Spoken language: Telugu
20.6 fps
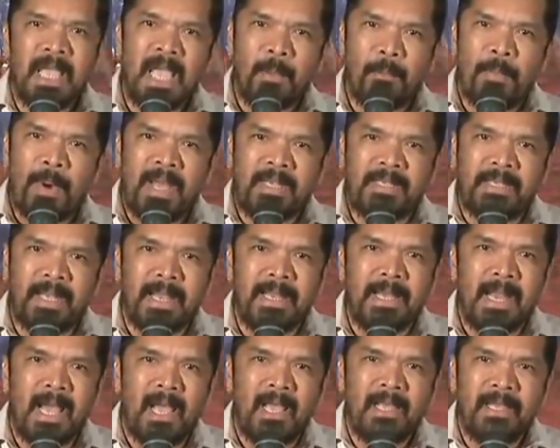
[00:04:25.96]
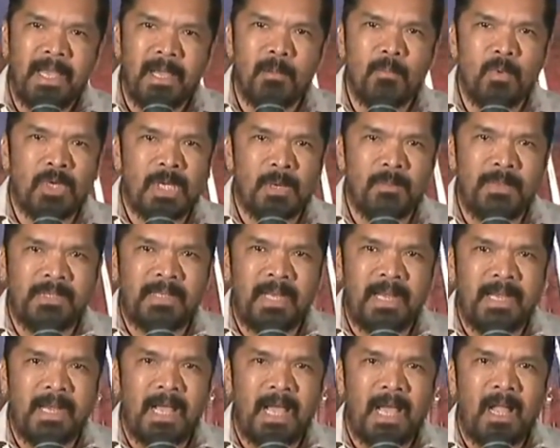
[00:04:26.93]
ఏ పార్టీ అయినా ఏ ముఖ్యమంత్రి
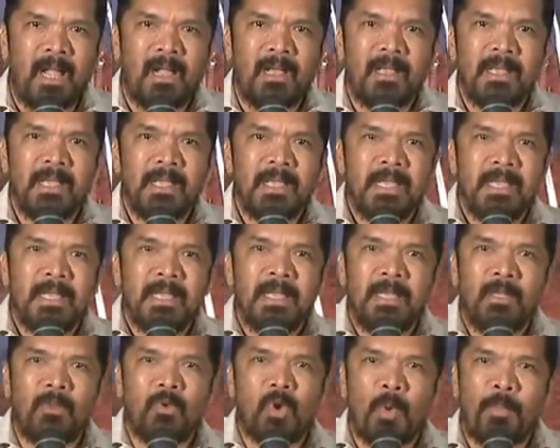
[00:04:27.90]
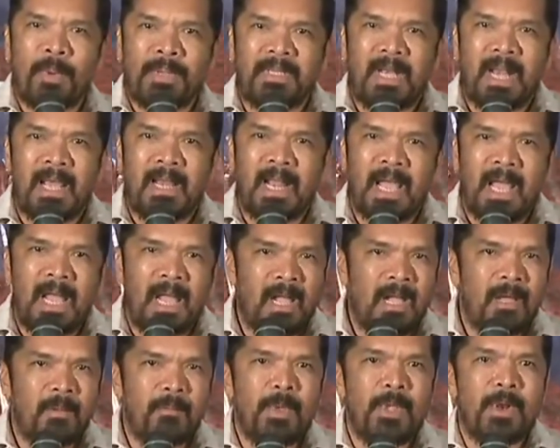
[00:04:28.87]
అయినా ఇదిగో ప్రజలారా
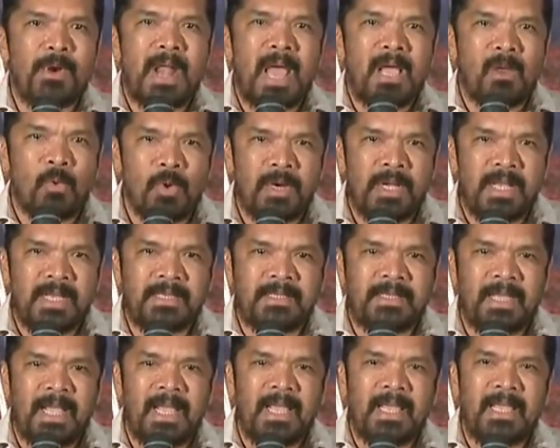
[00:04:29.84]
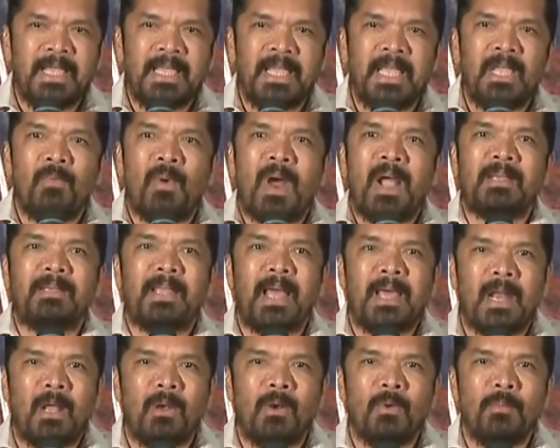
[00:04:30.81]
మీరు నాకు ఓటేస్తే ఈ
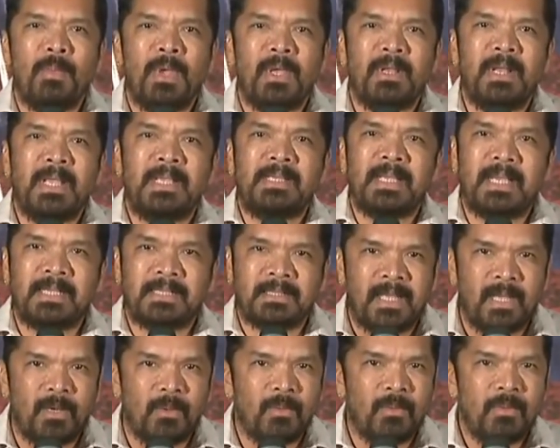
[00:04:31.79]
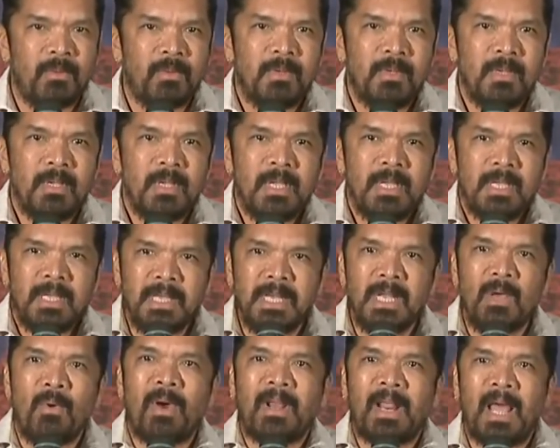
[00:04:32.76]
వాగ్దానాలు మీకు నేను చేస్తాను
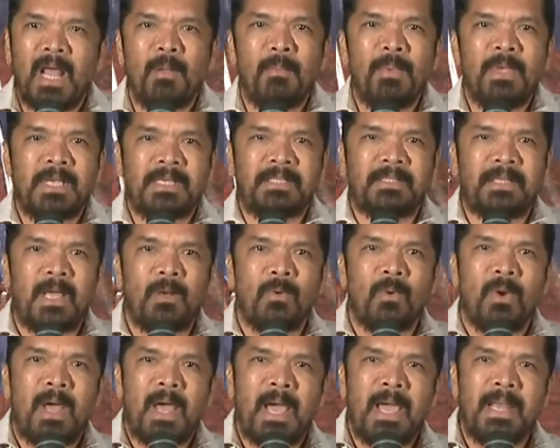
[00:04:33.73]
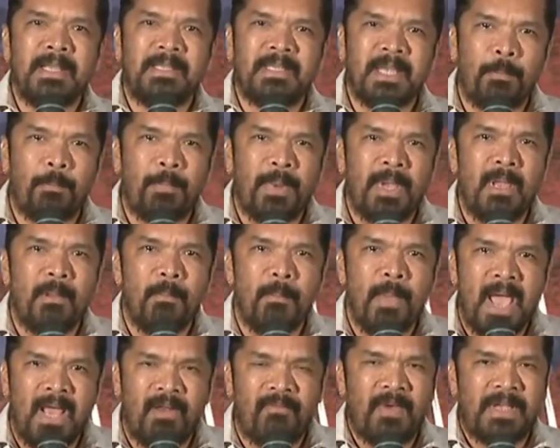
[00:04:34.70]
ఇన్ని వరాలు మీకు ఇస్తాను అని చెప్పి
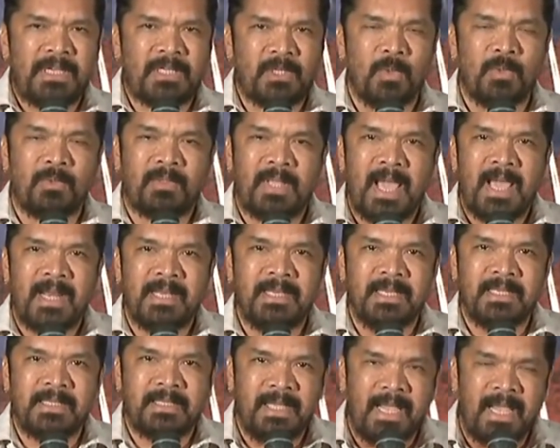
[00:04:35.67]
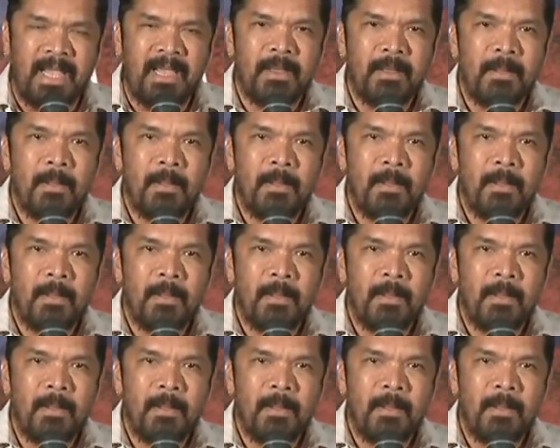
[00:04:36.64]
మేనిఫెస్టో తయారు చేస్తే